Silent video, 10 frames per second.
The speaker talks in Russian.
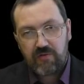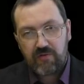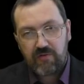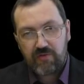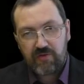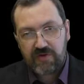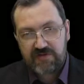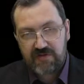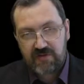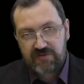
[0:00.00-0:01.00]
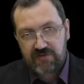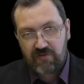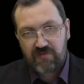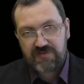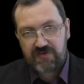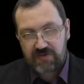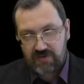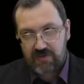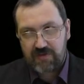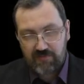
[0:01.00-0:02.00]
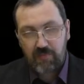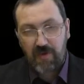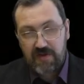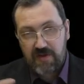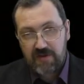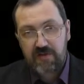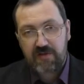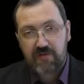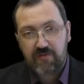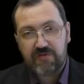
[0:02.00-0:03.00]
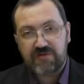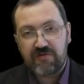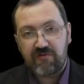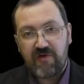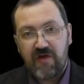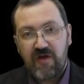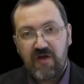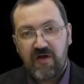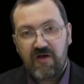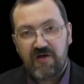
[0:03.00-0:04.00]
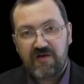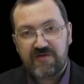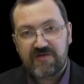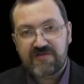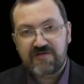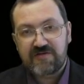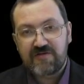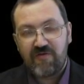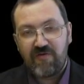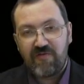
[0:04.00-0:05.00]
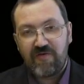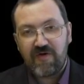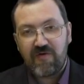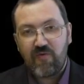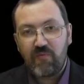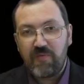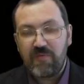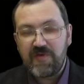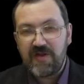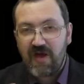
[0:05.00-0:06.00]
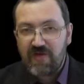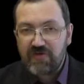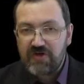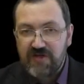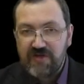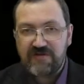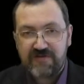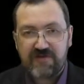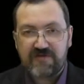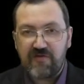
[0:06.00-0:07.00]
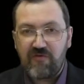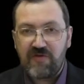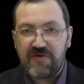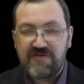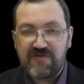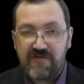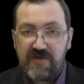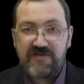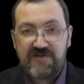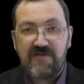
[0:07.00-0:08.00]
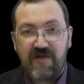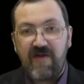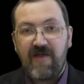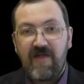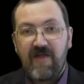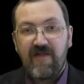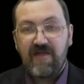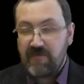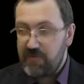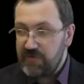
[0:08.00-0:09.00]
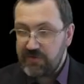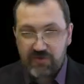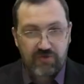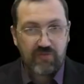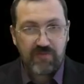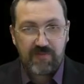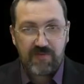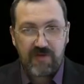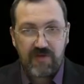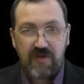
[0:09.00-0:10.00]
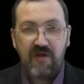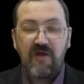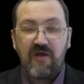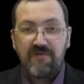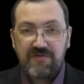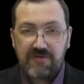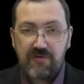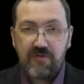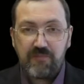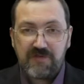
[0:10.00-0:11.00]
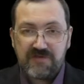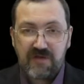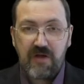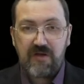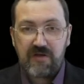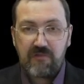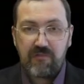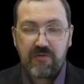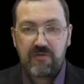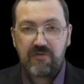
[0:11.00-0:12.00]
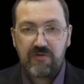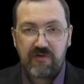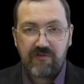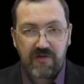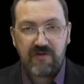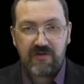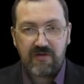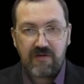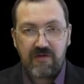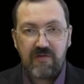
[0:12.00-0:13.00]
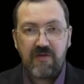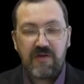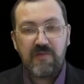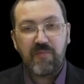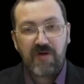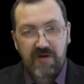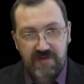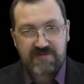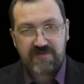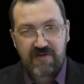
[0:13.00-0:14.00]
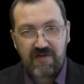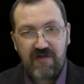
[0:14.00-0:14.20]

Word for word: Ну, если слово с артиклем, то понятно, какое слово. А слово упоминавшееся, слово известное и ближайшее упоминание. Все Писание богодухновенно и полезно.